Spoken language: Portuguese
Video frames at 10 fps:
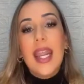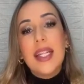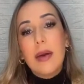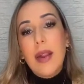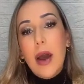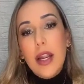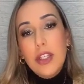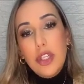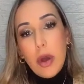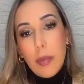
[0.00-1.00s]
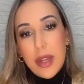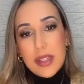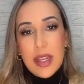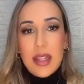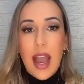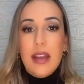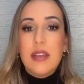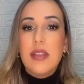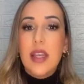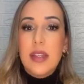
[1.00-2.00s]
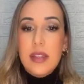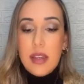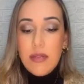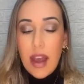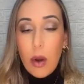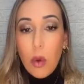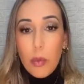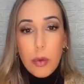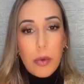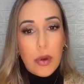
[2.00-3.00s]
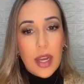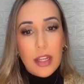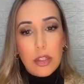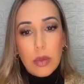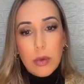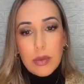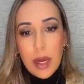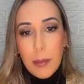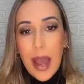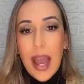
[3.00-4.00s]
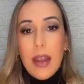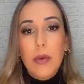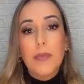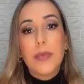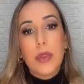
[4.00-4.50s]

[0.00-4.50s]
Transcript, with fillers: Então, na hora de eu apresentar esse, esse valor para o meu cliente do meu trabalho,